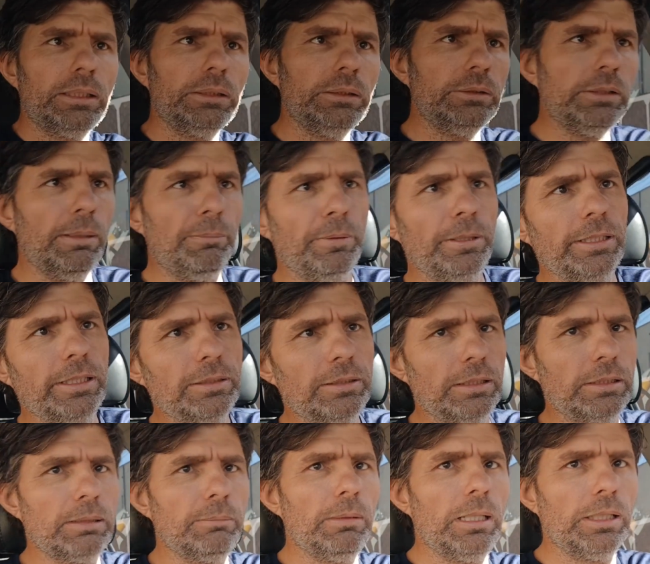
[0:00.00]
que independente de estar tá
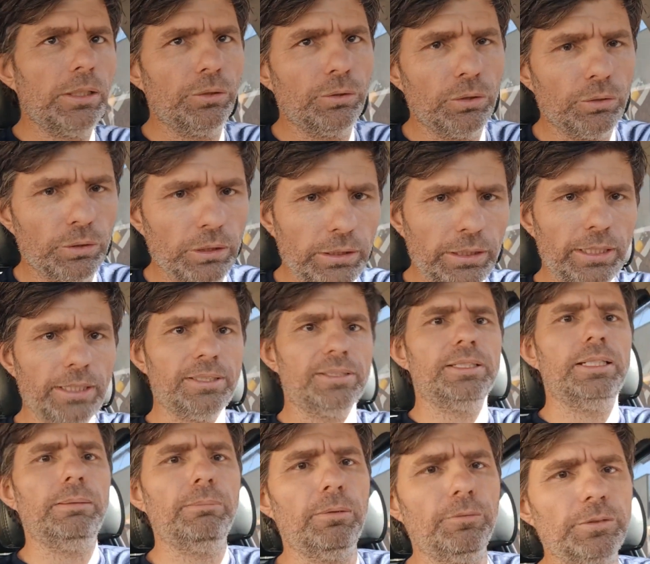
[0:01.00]
trabalhando ou não, ele
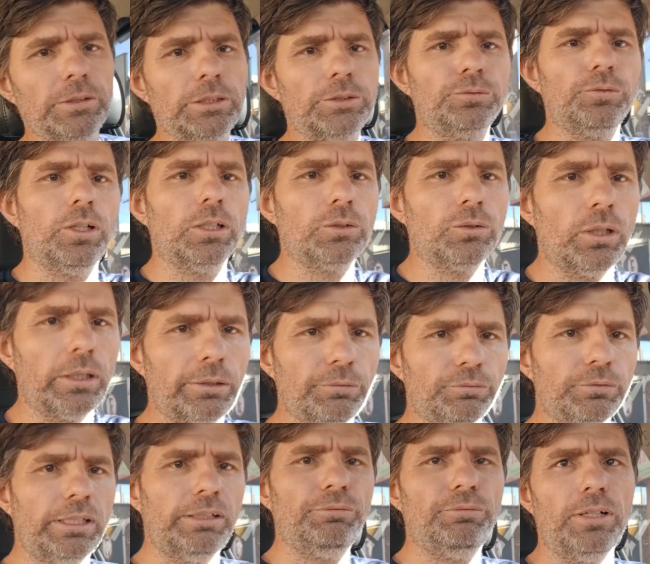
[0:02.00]
receba, vida de fotógrafo
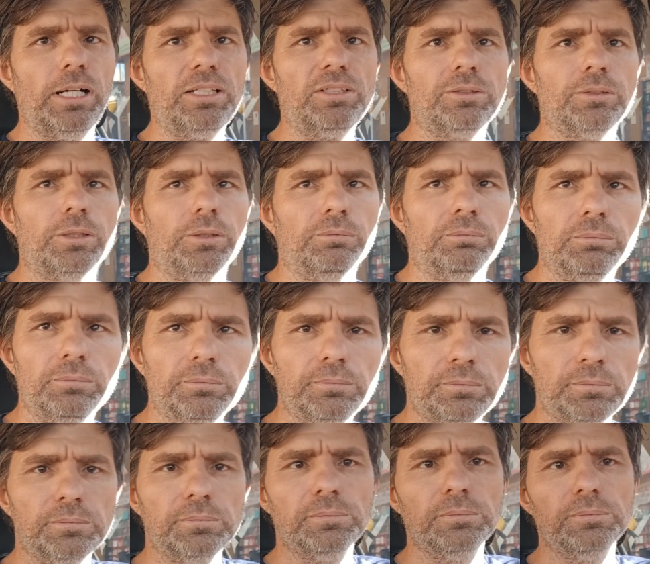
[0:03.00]
não é fácil não.
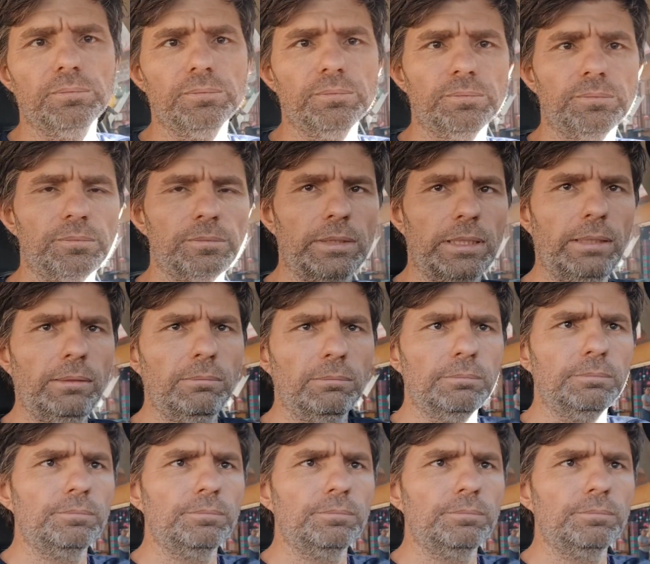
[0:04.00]
Né?